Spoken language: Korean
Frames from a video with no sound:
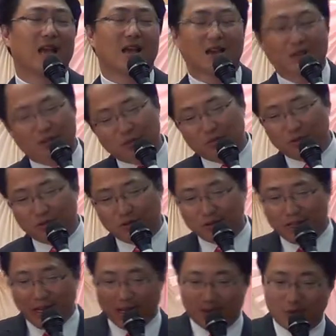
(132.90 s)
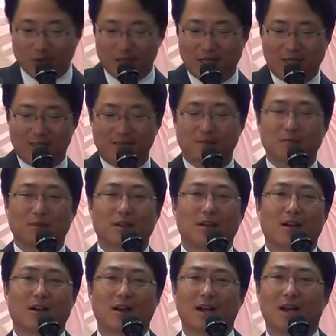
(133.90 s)
그리고 미국 땅에
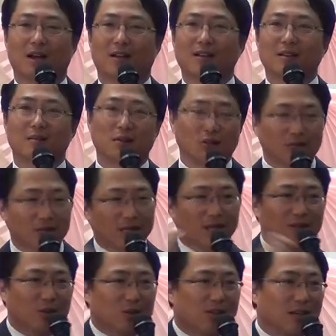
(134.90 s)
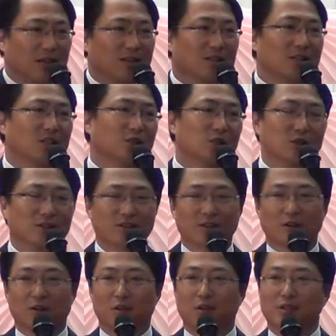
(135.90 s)
도착했습니다. 근데 미국 땅 도착했는데
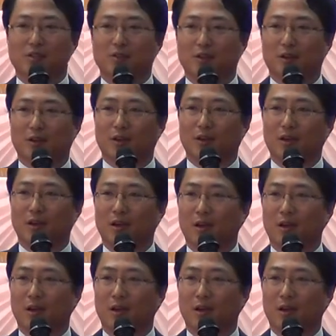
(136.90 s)
쉬웠어요? 어려웠어요?